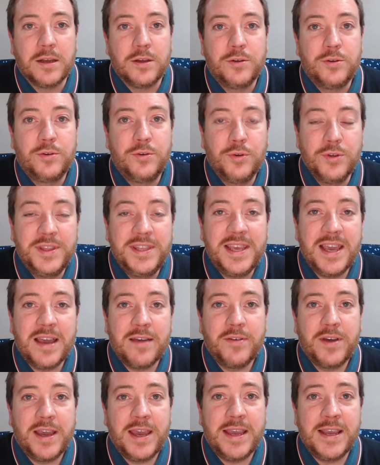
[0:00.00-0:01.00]
Côté
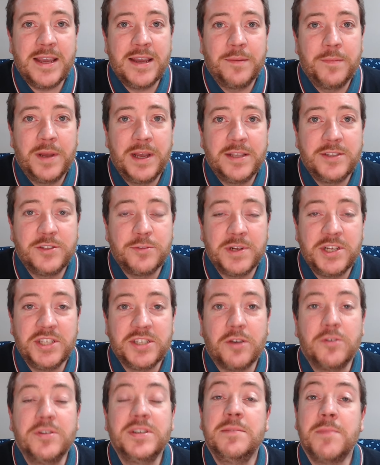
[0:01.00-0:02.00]
Avray, bah, ce match
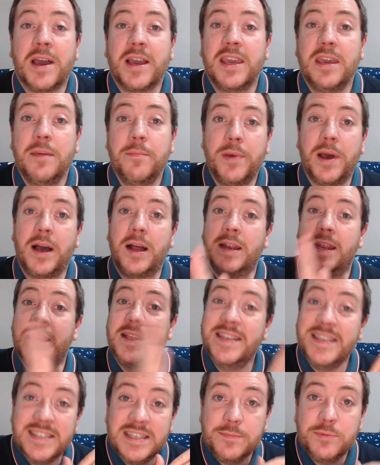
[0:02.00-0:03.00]
sera aussi marqué par la
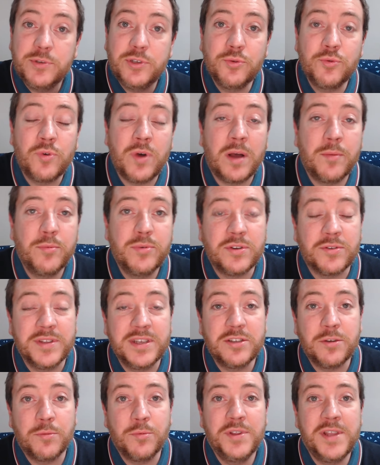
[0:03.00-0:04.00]
déception, hein, puisqu'en
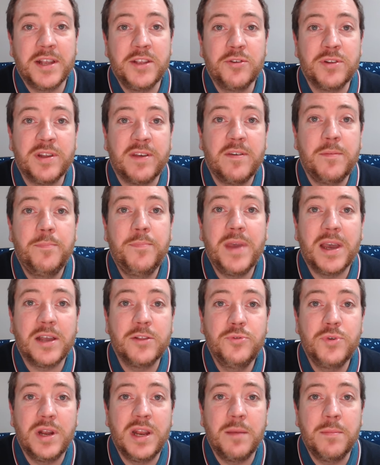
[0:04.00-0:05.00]
décembre dernier on avait
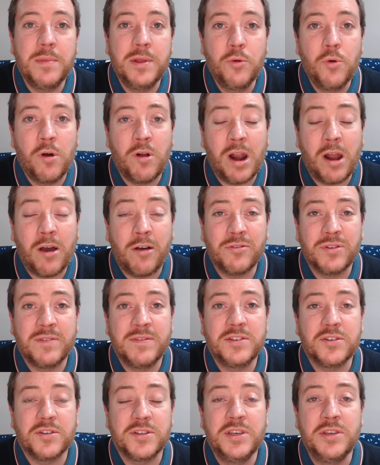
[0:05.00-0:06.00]
perdu à la Méno, alors qu'on
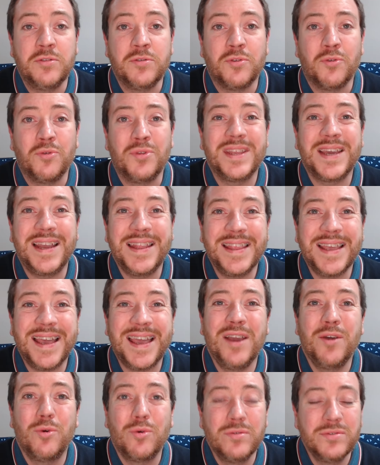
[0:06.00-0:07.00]
avait sorti une très
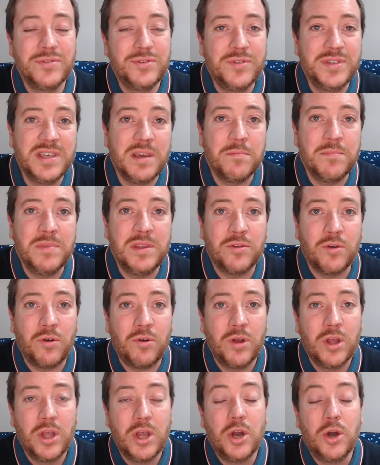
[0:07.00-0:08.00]
très grosse deuxième
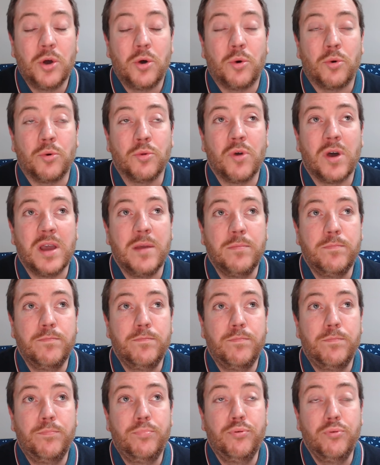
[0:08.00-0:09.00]
mi-temps. On aurait
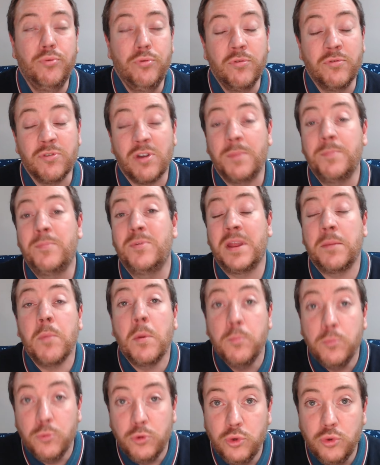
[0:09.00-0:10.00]
puis on aurait peut-être
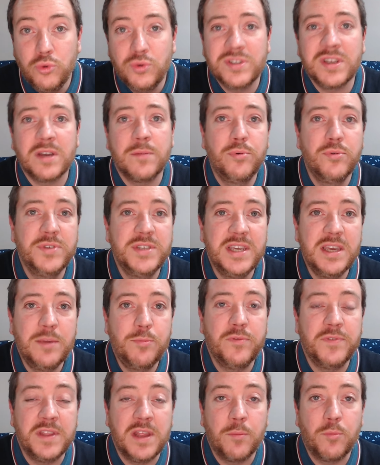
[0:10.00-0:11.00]
même dû s'imposer,
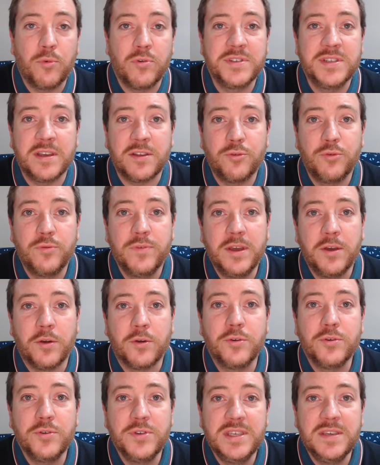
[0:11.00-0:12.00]
puis finalement on s'est retrouvé euh,
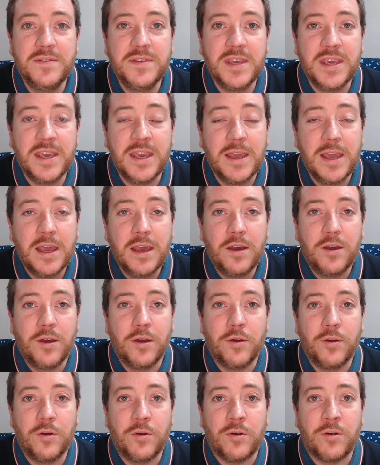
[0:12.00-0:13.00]
crucifié
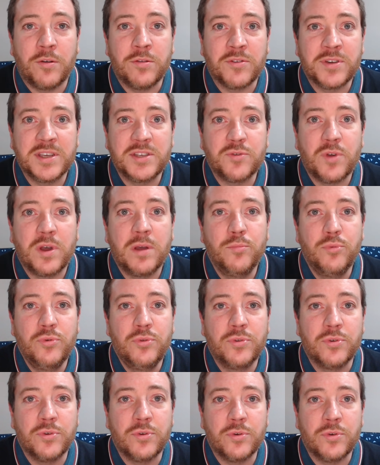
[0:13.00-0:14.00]
euh, en encaissant un
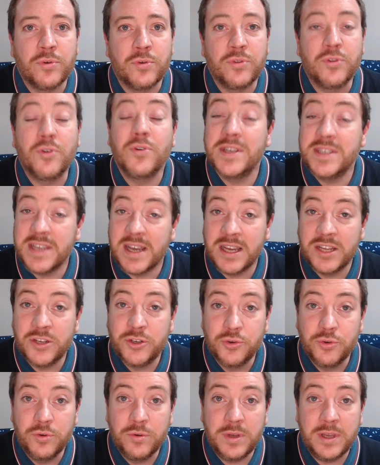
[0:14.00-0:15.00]
but euh, dans les arrêts de
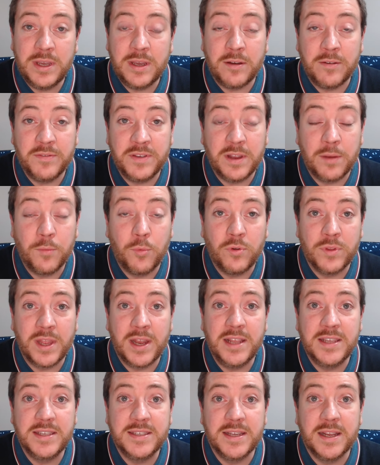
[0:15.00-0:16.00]
jeu, et finalement on
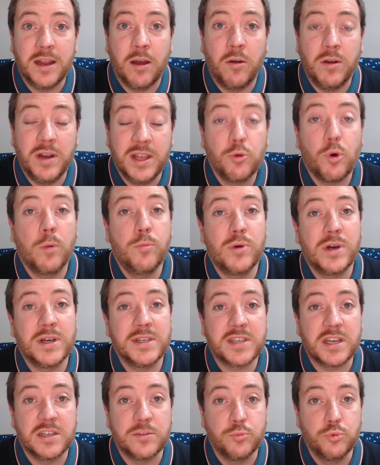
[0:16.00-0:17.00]
a laissé les trois points à
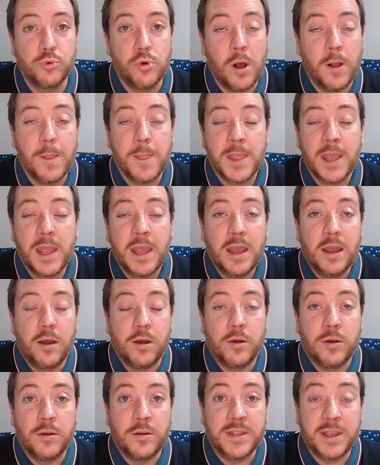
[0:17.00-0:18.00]
Strasbourg.
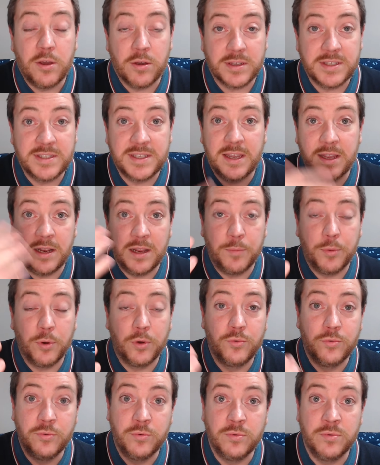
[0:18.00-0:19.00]
d'ailleurs c'était
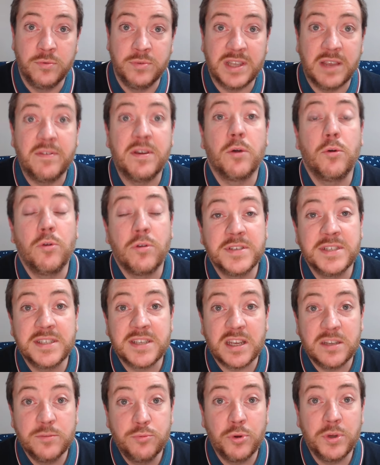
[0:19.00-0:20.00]
l'époque où ça avait relancé
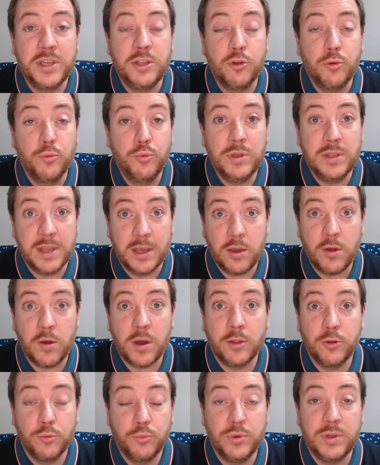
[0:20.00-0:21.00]
Strasbourg, qui depuis d'ailleurs,
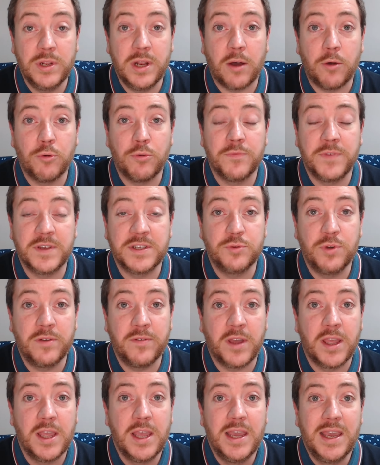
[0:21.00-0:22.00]
hein, depuis la rencontre face au
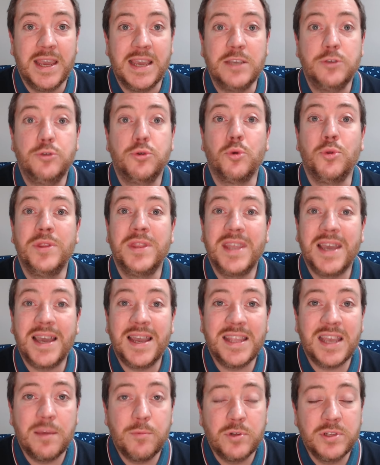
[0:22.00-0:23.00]
Havre, est sur une
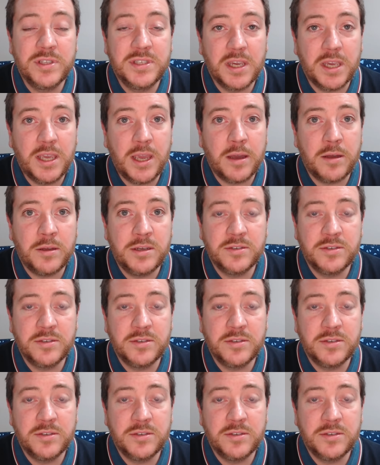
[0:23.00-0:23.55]
très très bonne série, hein.